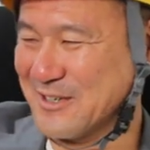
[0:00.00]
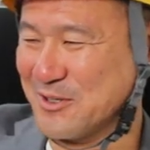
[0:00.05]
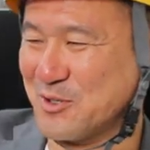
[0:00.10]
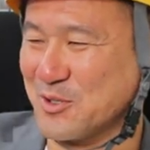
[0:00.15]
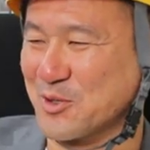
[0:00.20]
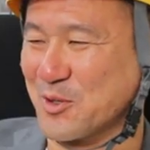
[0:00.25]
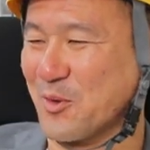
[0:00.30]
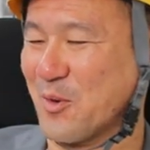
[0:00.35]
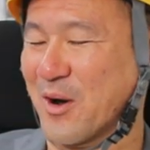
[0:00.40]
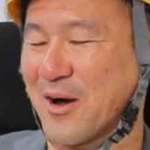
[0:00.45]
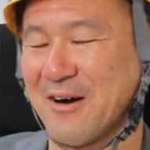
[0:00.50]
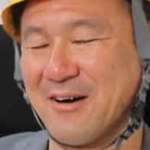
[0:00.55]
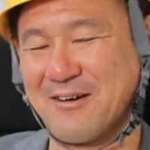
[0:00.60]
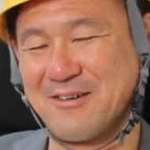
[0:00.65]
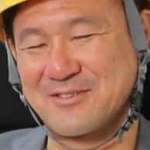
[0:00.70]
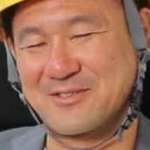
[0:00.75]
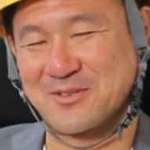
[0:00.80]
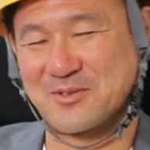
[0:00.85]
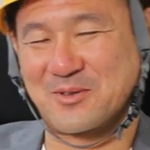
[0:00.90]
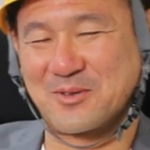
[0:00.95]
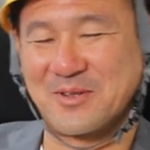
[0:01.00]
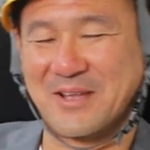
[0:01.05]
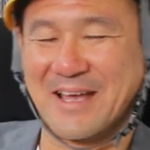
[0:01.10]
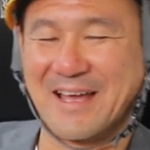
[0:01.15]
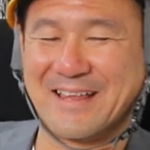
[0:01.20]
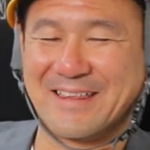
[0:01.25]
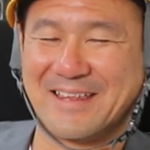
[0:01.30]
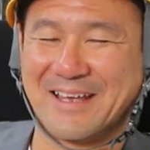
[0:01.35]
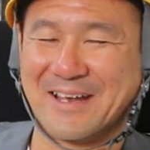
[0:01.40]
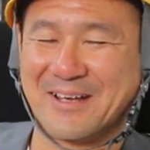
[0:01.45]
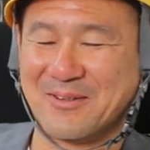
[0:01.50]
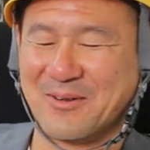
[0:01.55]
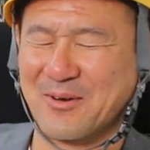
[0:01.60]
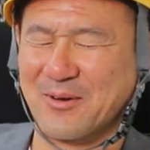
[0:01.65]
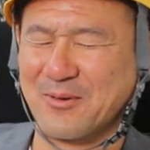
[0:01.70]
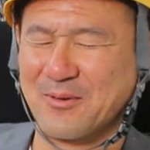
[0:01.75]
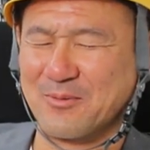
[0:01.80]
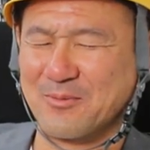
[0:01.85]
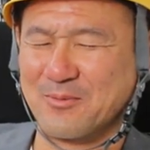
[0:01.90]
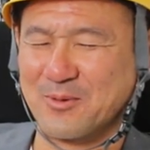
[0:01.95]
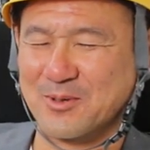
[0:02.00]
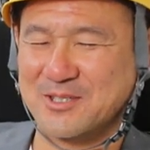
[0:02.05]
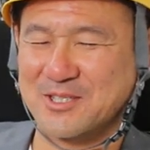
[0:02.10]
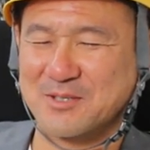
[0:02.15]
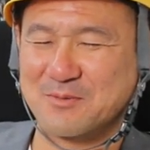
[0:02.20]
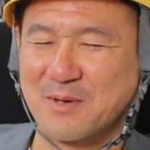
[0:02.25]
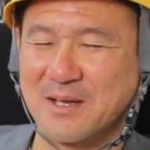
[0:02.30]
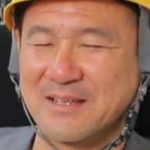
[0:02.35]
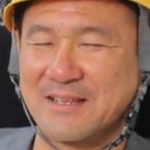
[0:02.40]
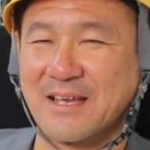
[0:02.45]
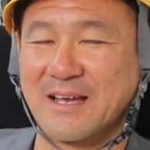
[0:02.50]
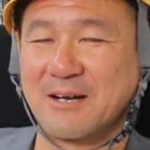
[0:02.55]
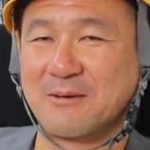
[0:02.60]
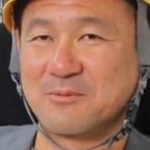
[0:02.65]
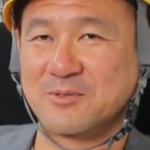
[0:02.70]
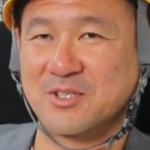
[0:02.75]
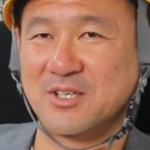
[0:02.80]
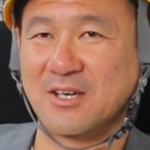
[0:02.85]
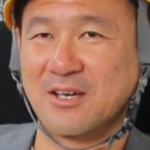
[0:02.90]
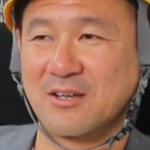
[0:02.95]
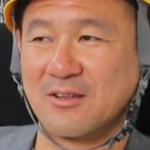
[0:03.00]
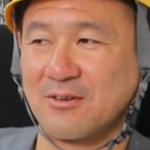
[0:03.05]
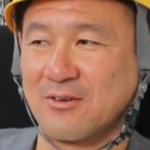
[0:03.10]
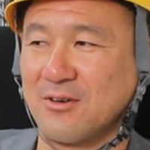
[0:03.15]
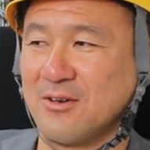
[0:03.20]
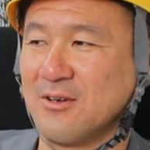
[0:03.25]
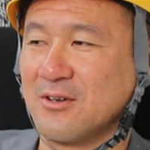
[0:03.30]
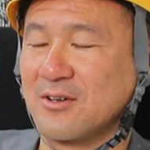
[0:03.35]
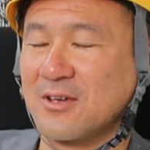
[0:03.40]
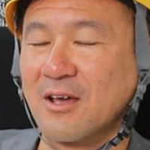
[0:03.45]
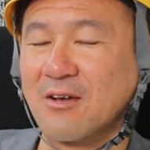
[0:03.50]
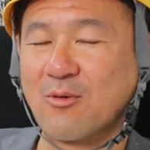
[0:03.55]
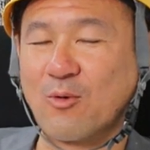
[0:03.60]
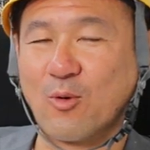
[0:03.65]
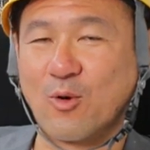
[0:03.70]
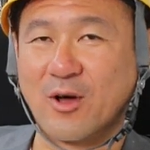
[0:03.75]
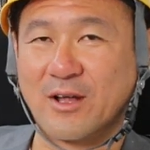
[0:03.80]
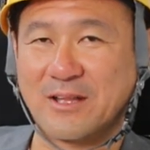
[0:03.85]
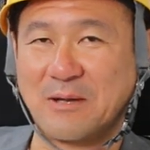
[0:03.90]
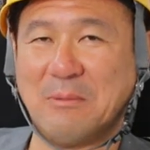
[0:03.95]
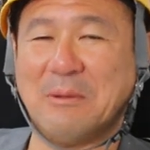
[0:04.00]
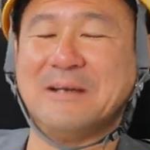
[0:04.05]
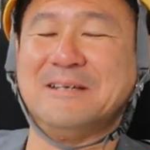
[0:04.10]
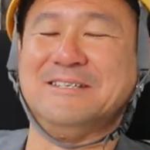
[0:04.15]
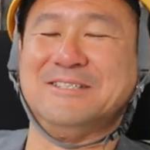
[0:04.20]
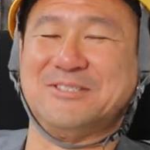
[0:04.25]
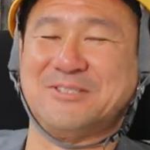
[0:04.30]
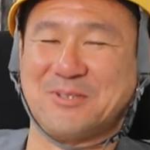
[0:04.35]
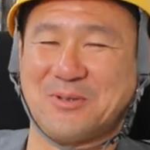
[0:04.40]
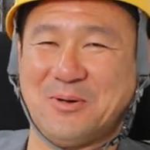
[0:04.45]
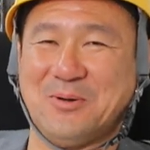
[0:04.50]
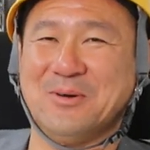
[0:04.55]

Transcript: ふとはちょっと悩んだけどもうつまんないかもしれんけど結構俺頭いいっしょ